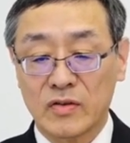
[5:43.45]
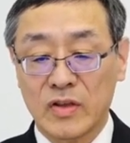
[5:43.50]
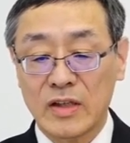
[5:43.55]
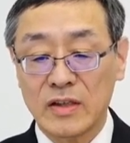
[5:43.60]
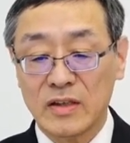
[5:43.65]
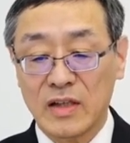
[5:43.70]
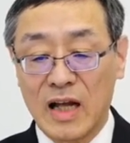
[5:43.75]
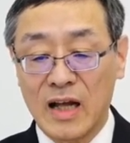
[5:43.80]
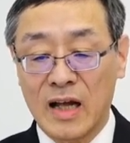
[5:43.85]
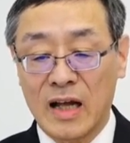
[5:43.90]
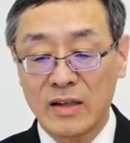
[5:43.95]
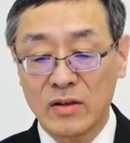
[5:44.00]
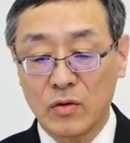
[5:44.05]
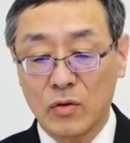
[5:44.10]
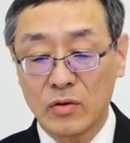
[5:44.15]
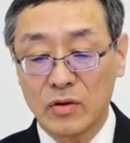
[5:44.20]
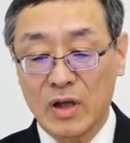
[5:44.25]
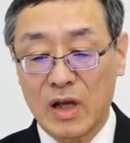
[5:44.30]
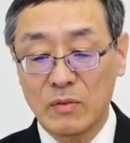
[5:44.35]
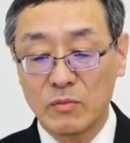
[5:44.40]
先端半
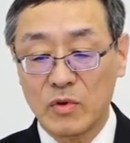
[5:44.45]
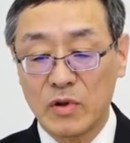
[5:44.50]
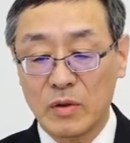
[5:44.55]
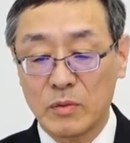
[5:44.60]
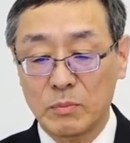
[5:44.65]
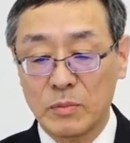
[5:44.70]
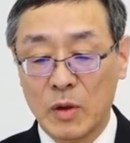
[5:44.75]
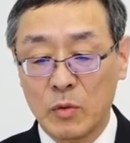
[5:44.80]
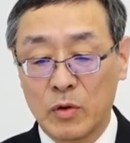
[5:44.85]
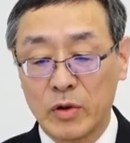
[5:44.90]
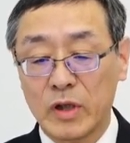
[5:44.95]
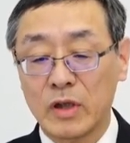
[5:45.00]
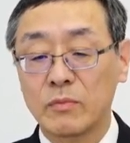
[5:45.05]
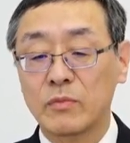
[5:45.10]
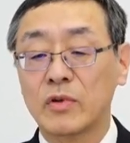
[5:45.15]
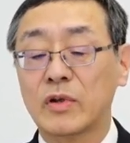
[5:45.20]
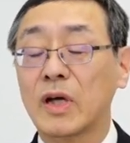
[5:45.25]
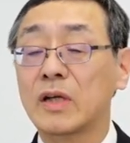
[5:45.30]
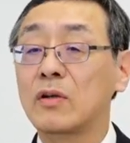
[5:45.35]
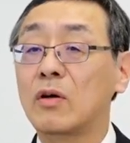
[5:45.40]
導体メモリー
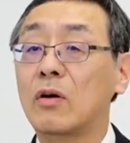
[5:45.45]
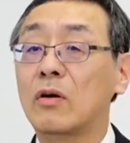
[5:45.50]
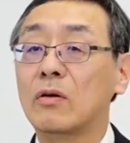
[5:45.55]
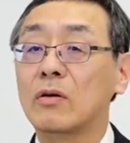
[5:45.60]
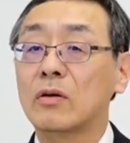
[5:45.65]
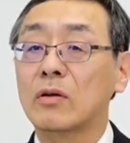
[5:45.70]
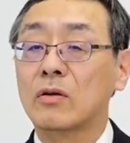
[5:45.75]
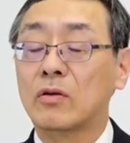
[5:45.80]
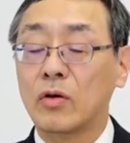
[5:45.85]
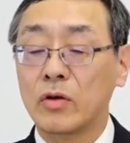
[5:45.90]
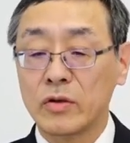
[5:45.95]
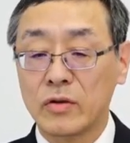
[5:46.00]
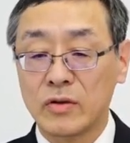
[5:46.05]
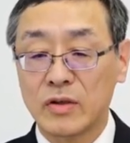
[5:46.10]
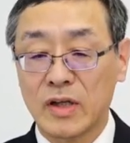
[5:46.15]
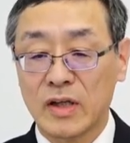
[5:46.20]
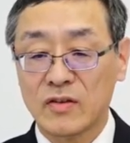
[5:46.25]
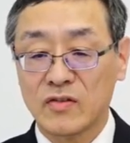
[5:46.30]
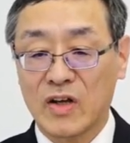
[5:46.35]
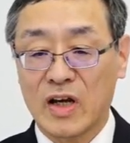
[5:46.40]
向けの高
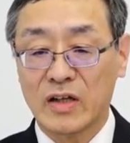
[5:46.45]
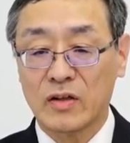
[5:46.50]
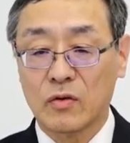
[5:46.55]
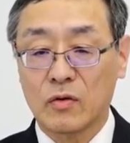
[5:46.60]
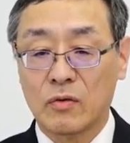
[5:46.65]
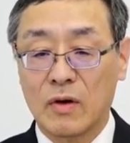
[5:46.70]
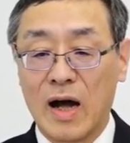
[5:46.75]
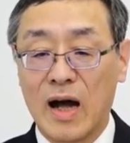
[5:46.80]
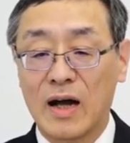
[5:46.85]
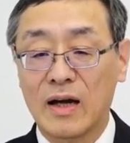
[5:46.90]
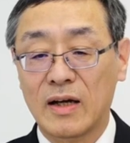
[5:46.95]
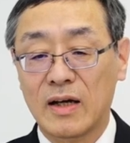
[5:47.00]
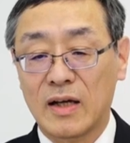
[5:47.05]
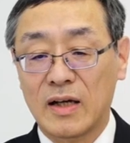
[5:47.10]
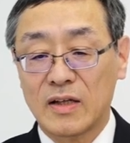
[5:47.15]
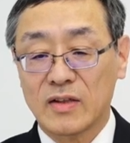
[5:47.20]
融電材料は